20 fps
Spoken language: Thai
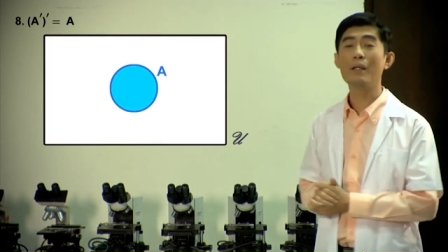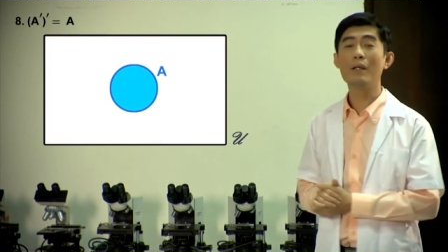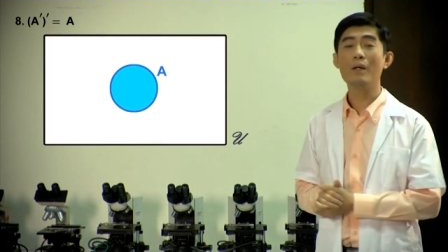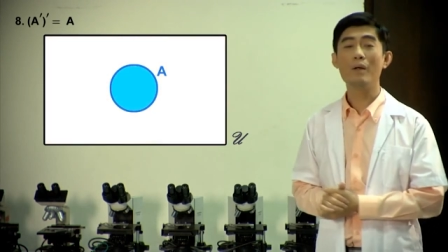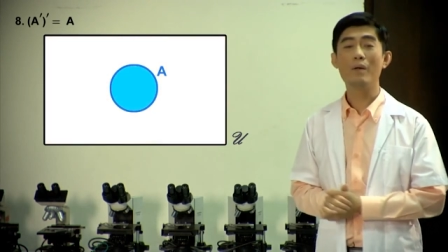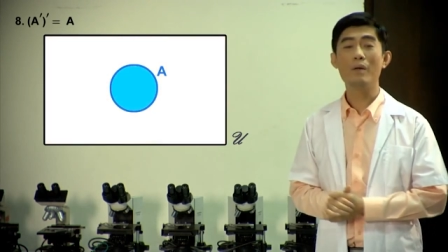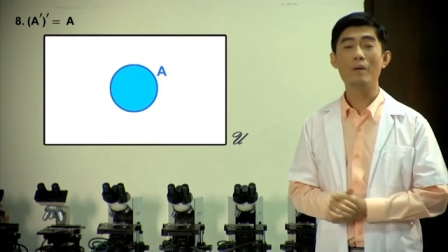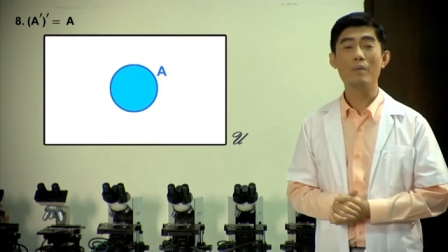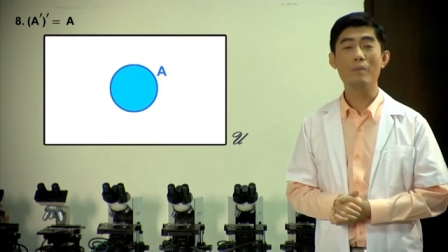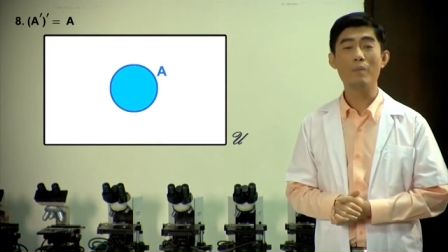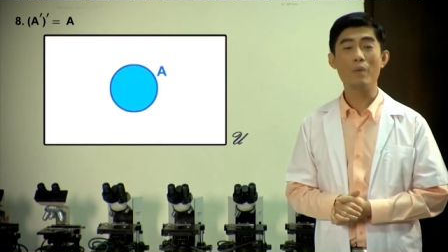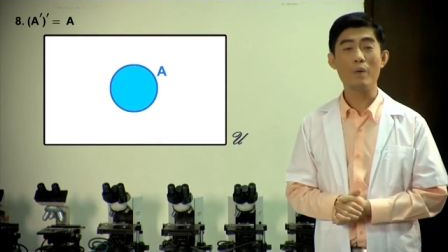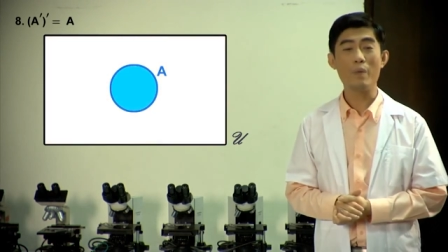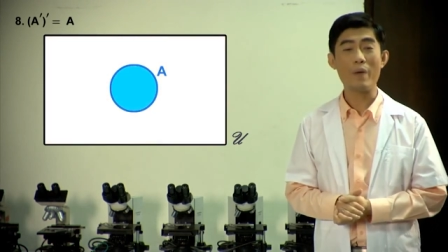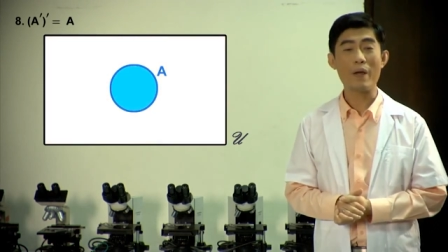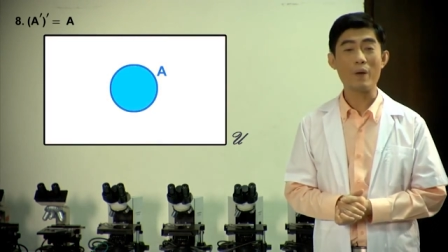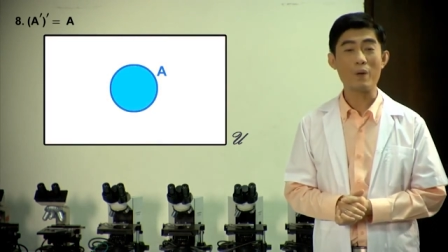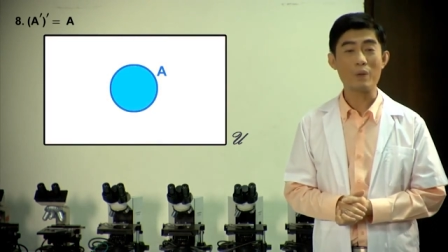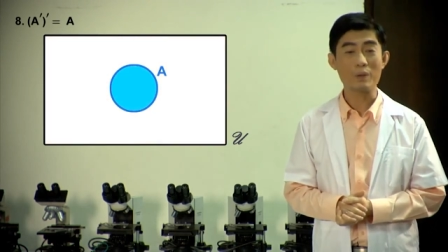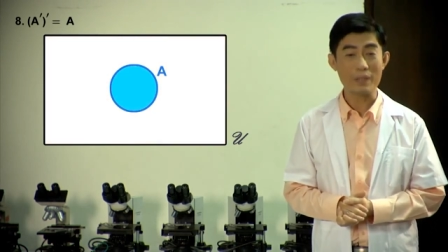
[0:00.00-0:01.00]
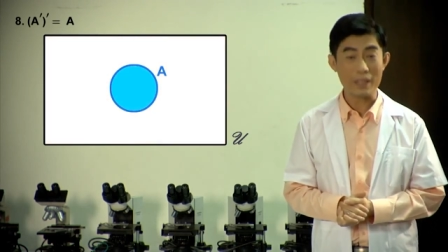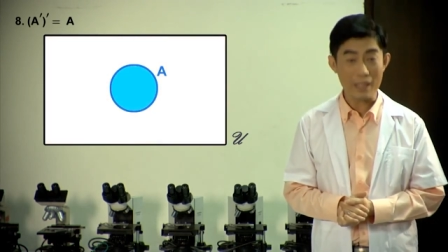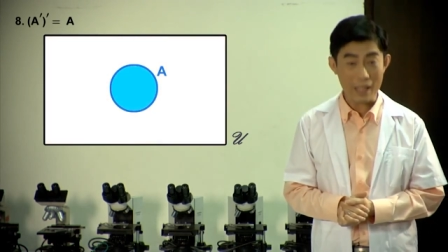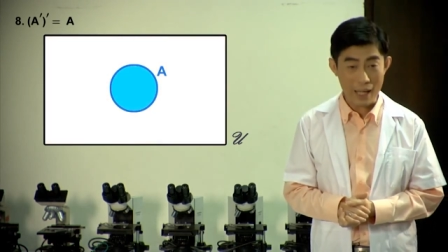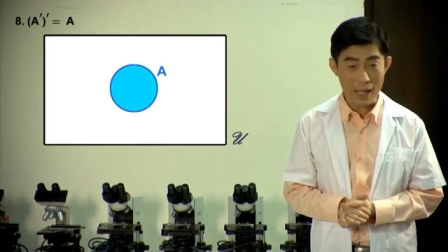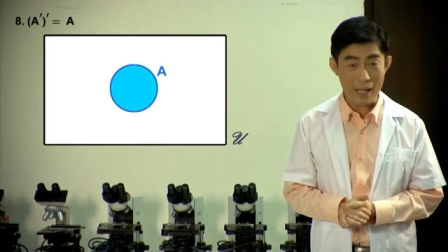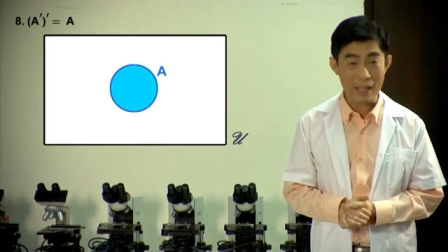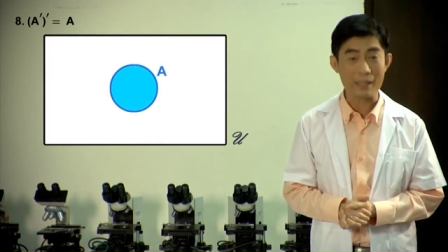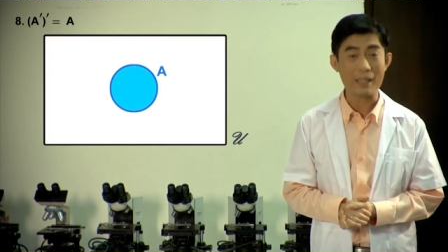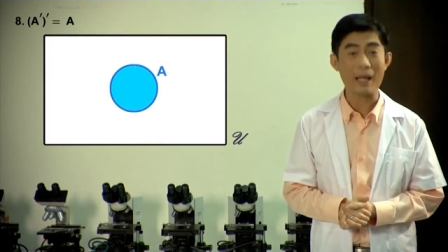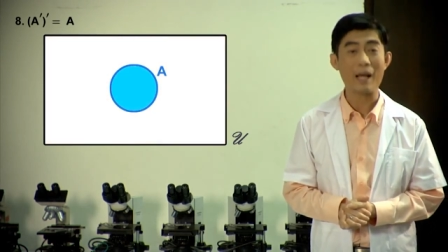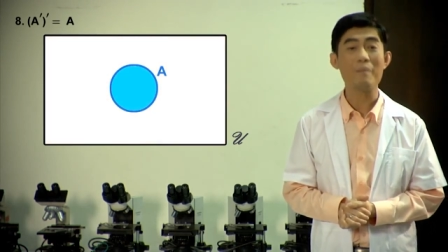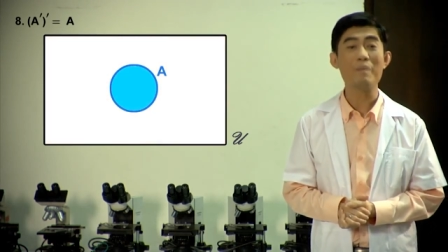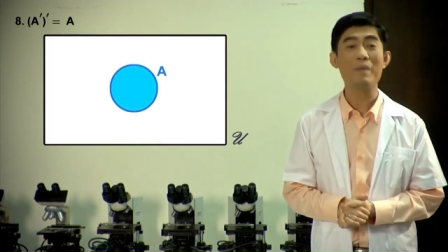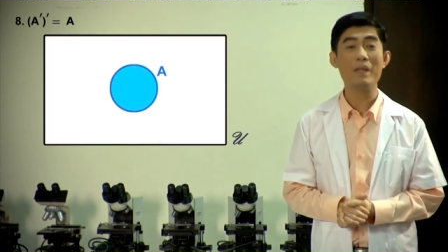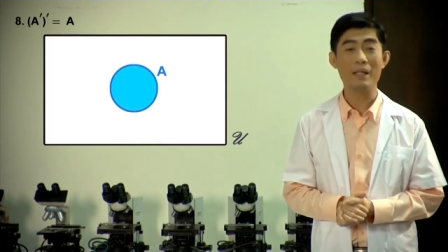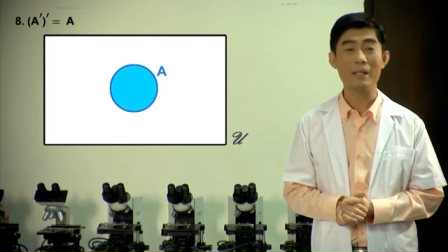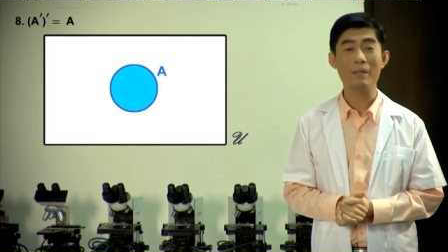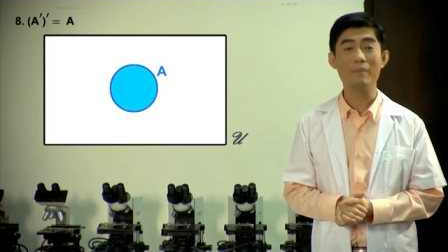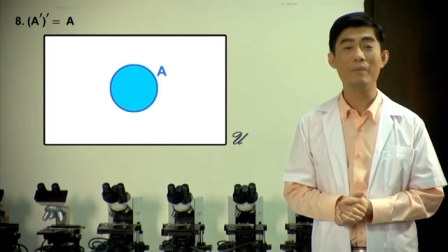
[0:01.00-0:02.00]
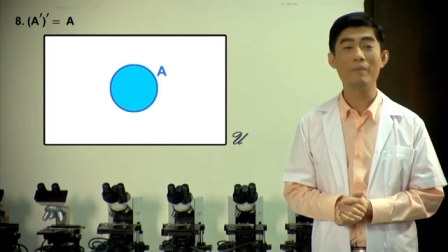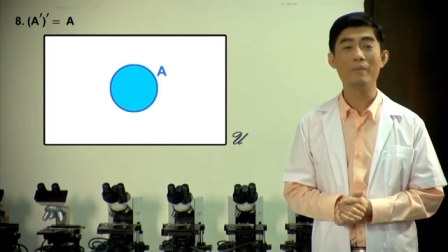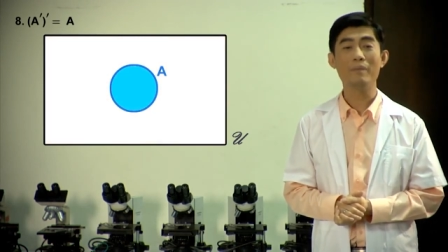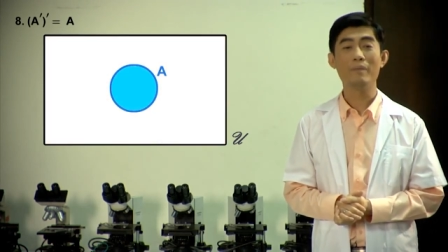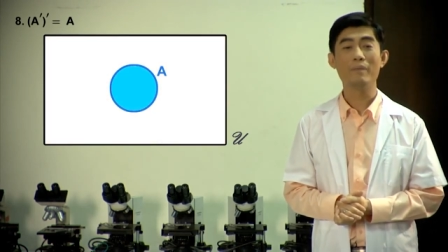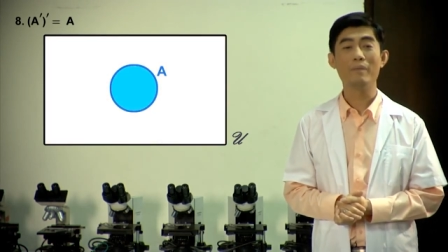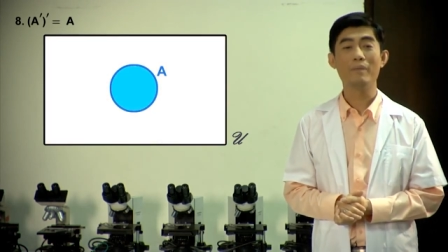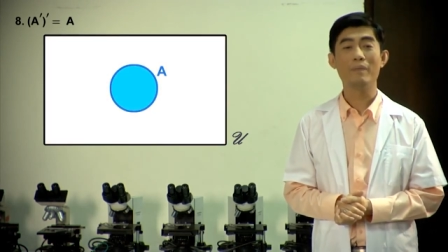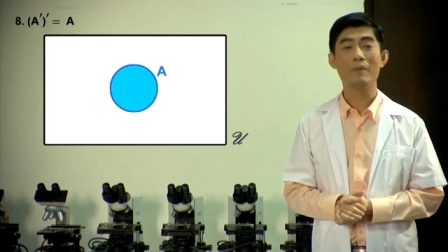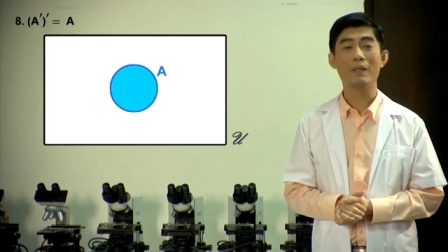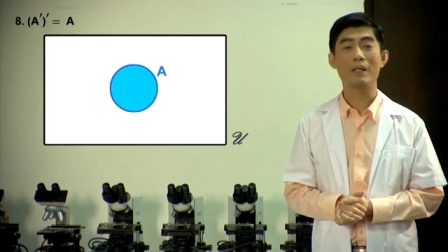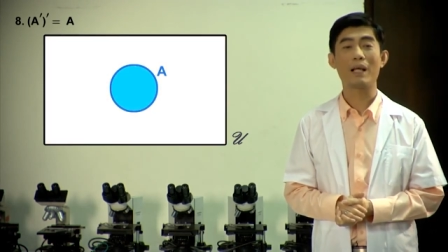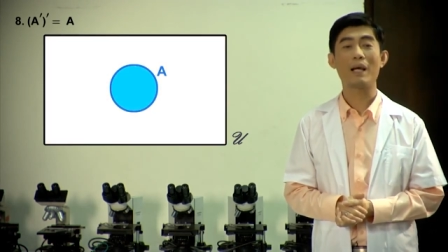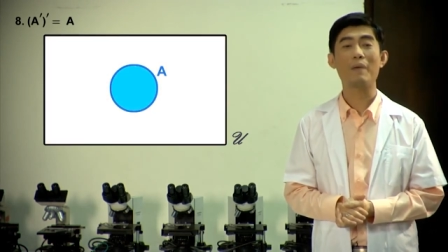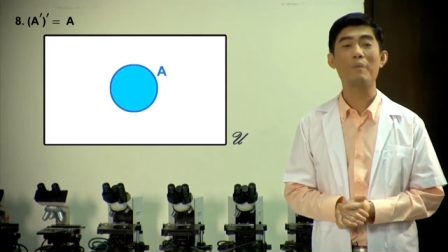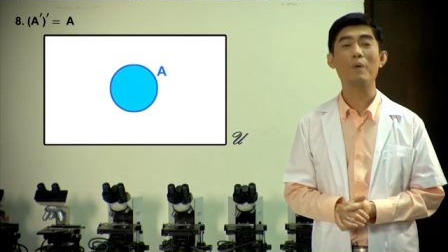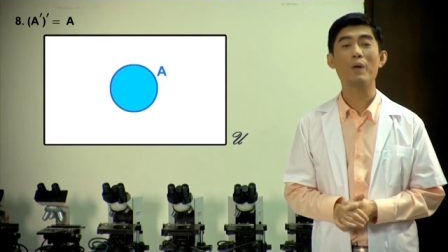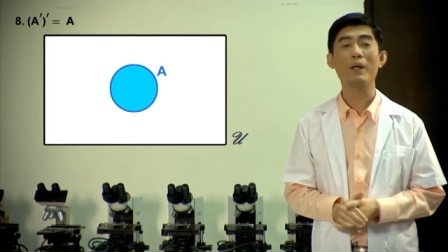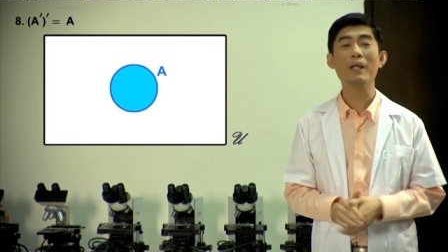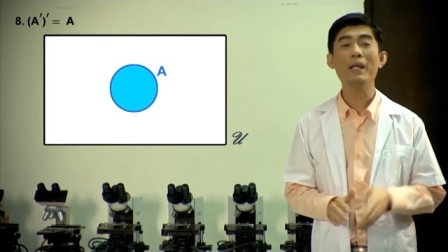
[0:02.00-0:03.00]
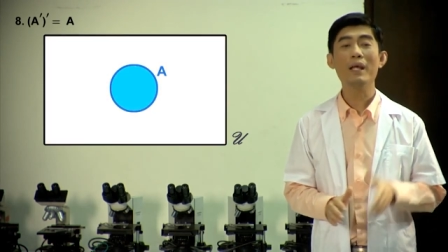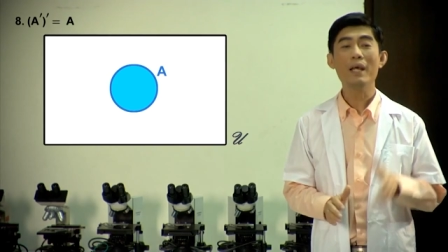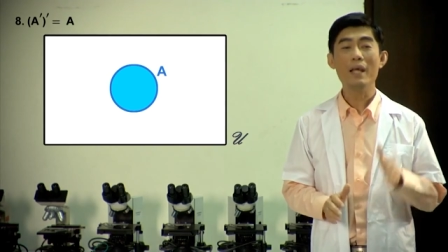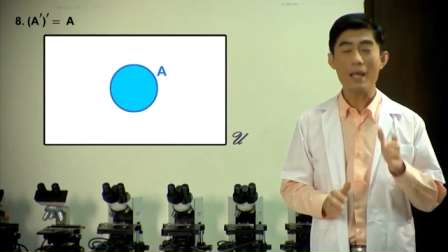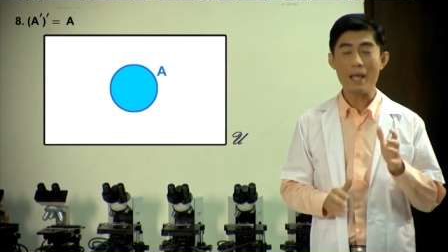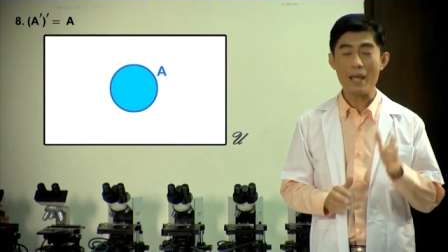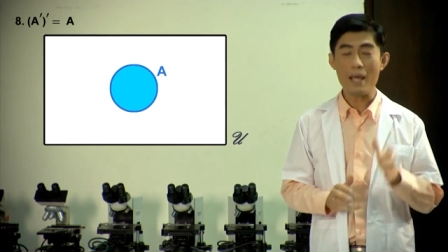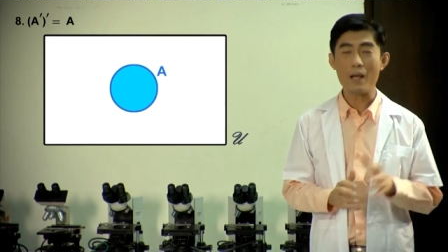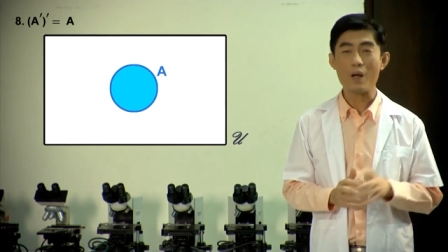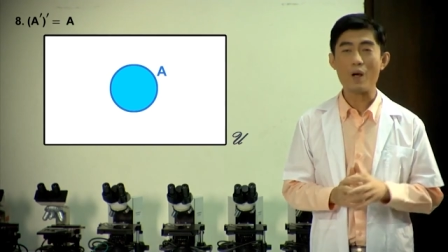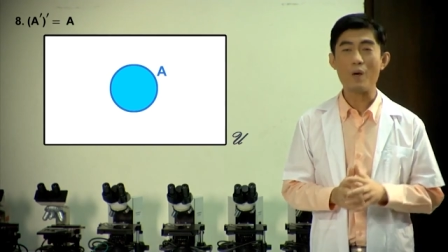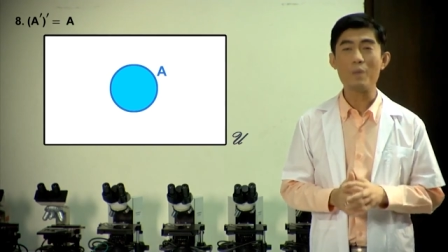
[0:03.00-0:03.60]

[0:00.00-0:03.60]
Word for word: นบริเวณของเซต A ตามเดิมนะครับเพราะฉะนั้น A